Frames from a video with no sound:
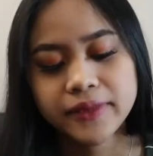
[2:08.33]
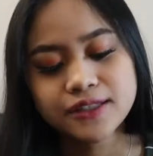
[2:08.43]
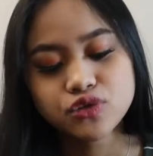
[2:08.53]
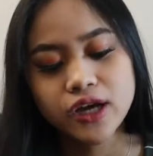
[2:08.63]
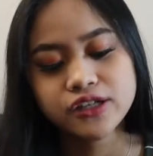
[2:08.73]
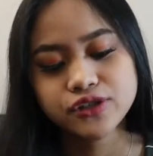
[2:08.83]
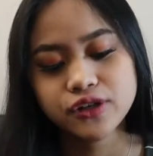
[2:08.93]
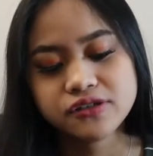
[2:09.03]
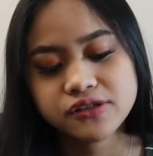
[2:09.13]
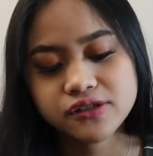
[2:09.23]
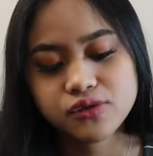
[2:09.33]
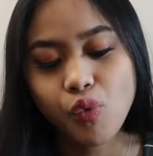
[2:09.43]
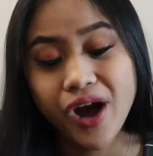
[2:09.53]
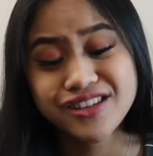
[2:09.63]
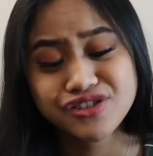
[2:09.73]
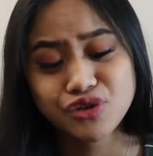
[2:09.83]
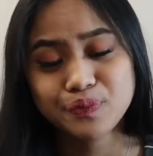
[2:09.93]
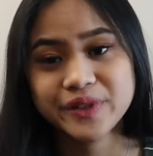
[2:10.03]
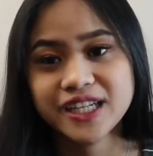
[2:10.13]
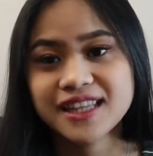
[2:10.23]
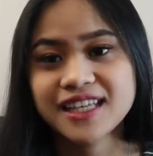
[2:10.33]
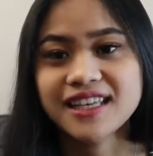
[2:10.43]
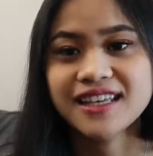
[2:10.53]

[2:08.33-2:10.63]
Next questions, why so pretty?